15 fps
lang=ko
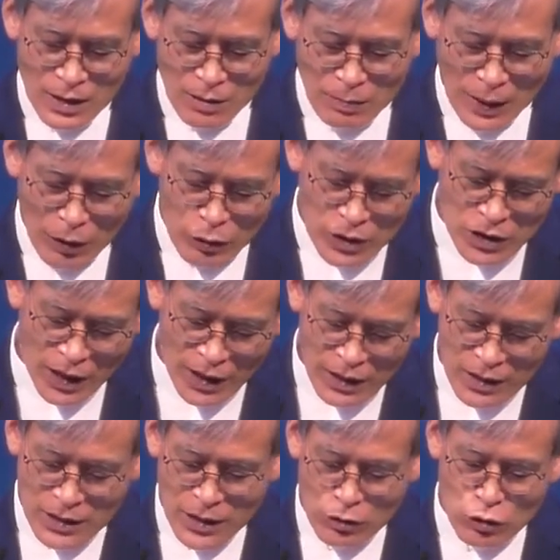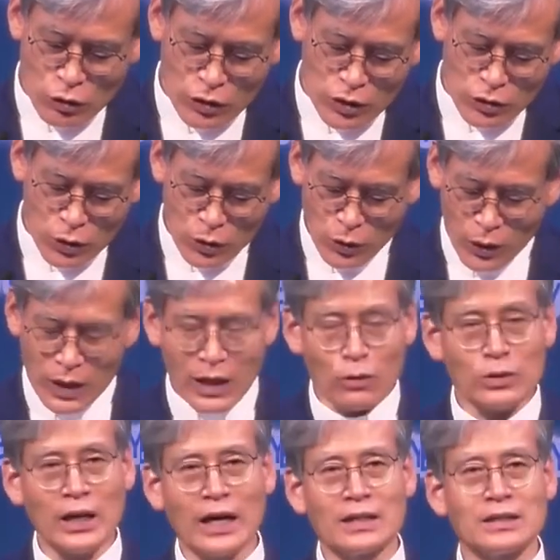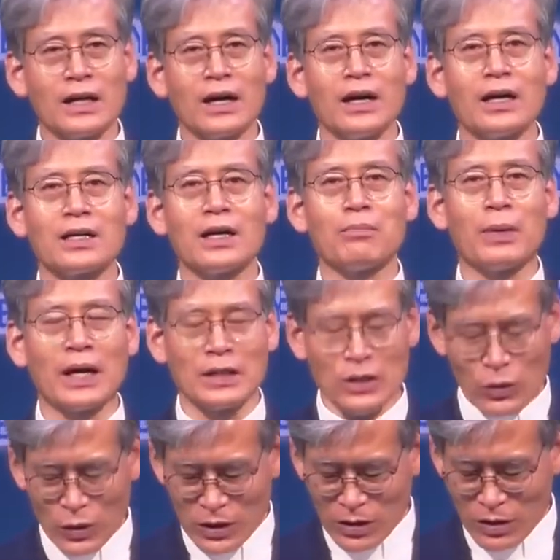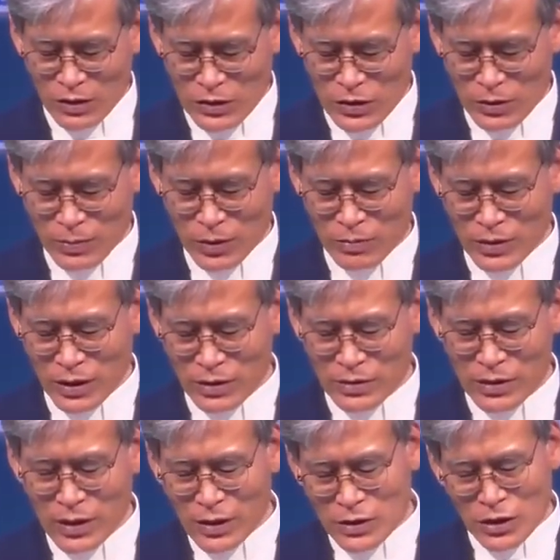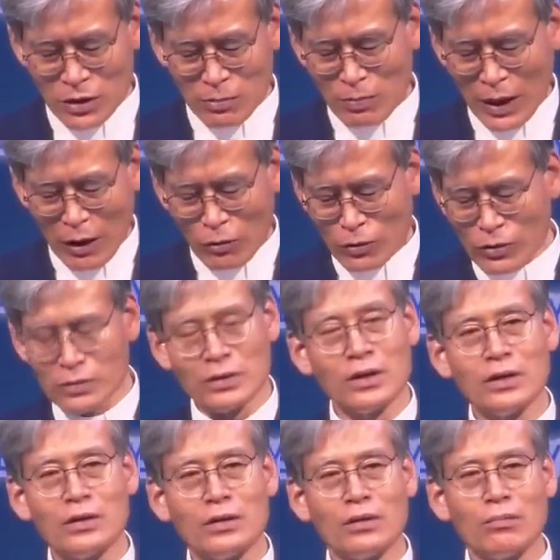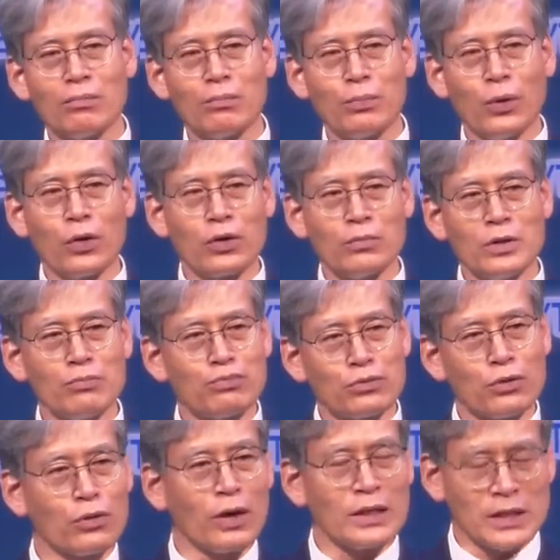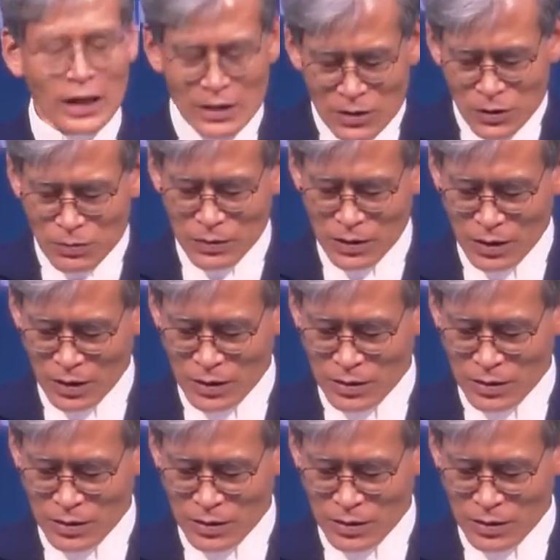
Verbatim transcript: 바울이 자기를 예수 그리스도의 노예라고 당당하게 밝히고 있는 것을 보면 지금 바울은 복음을 부끄러워하지 않습니다.